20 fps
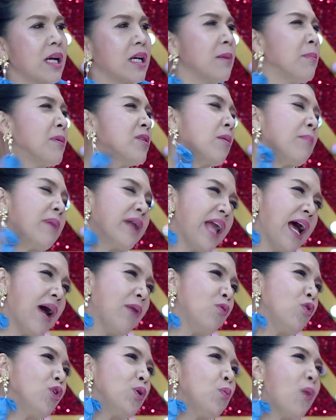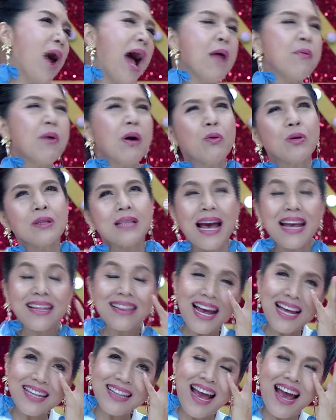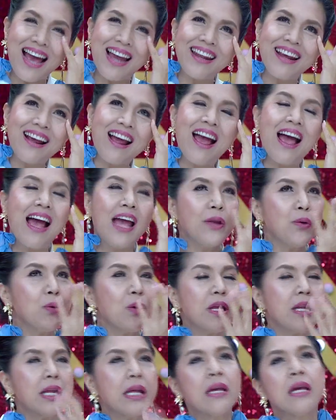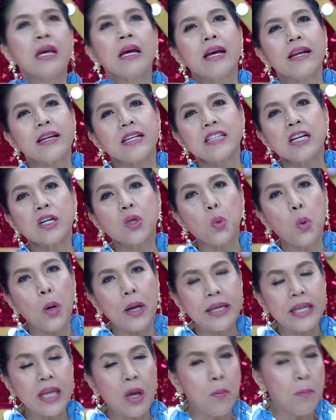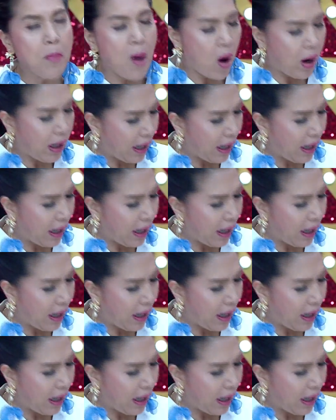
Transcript: ยคือไม่ต้องมานั่งวุ่นวายว่าอุ้ยตายใต้ตานะคะนู่นนี่ดิฉันขวดเดียวเหมาะ